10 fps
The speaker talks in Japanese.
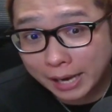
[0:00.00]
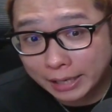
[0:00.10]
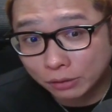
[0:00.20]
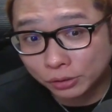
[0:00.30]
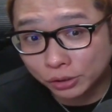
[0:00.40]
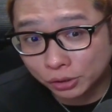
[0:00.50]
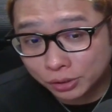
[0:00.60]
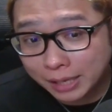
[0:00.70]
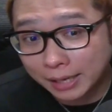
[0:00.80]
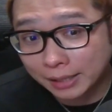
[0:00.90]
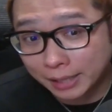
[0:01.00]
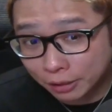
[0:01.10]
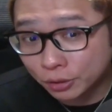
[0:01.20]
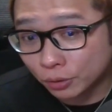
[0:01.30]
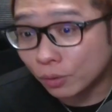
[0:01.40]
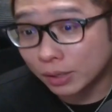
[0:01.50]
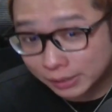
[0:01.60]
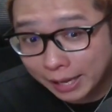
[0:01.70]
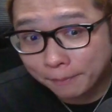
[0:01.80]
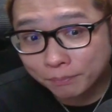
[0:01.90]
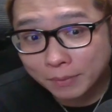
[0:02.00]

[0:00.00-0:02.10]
えていく水準にはなっているというところですね。